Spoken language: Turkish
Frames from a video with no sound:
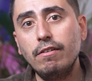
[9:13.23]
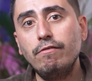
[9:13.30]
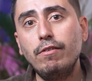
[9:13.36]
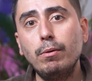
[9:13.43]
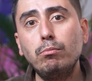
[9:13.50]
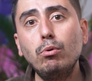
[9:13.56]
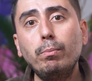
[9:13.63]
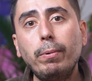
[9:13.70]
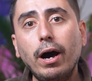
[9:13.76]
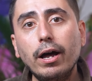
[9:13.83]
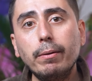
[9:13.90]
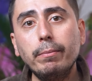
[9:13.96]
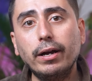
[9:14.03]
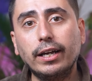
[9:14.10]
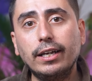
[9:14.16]
ve bu
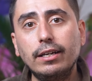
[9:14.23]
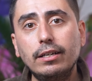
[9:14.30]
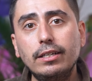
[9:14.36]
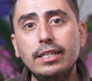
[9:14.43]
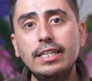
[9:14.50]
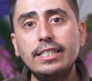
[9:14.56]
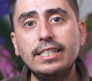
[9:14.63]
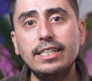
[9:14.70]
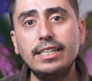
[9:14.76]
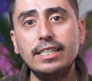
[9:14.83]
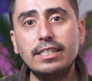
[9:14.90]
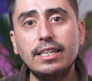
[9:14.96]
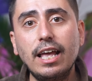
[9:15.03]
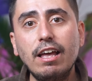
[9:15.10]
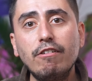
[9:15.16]
parmak
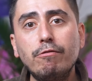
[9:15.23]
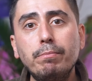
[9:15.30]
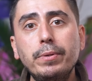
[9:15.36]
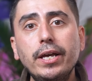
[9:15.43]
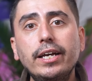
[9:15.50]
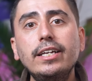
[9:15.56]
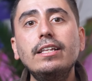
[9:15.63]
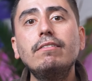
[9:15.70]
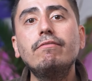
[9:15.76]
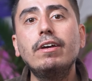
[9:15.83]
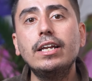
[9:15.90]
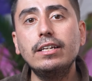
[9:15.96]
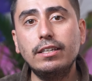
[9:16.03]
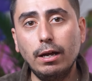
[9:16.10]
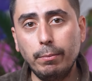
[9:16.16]
iziniz FBI'ın
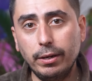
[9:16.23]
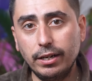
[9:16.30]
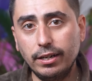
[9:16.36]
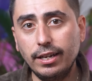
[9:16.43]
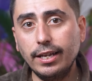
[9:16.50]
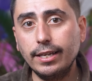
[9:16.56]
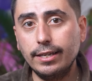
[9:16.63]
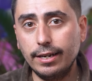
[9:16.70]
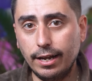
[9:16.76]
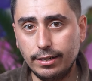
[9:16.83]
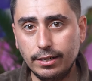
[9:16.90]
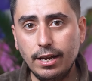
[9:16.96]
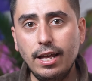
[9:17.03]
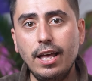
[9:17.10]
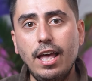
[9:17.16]
veri tabanına girer.